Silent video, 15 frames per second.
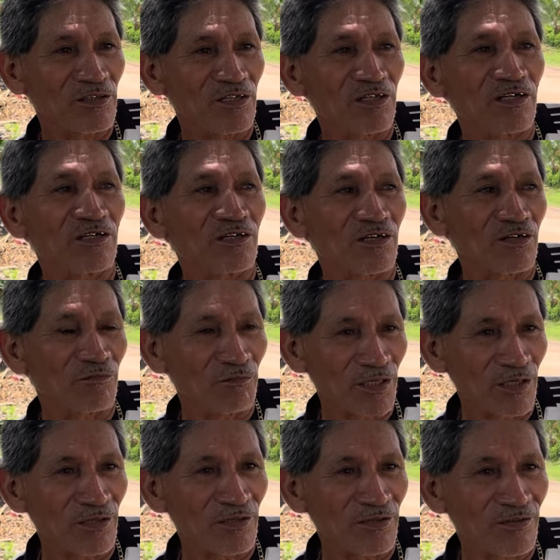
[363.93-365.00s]
ni 3 mil.
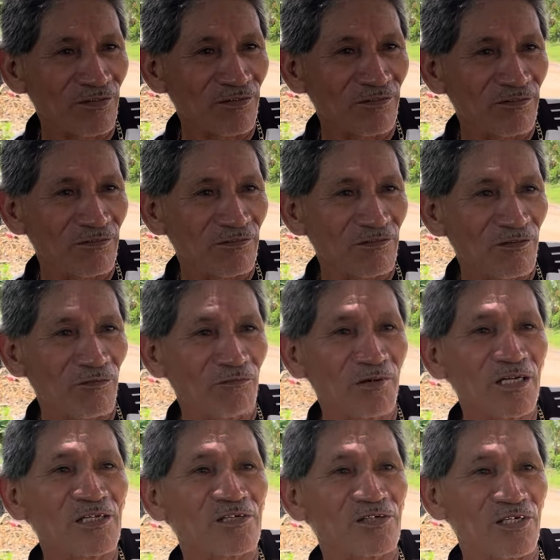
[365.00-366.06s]

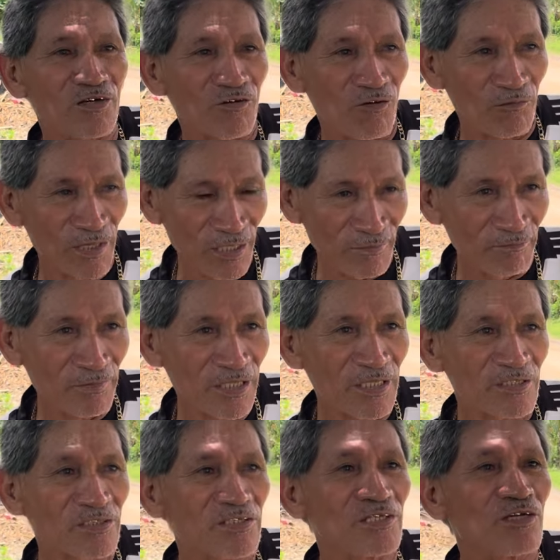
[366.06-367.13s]
Vale 5 mil empiras.
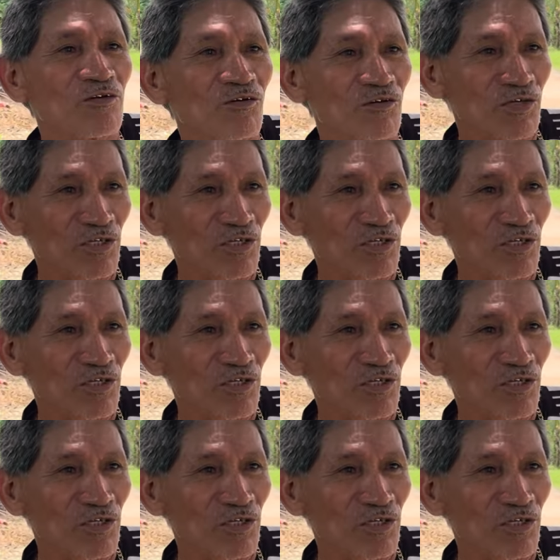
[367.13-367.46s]
5 mil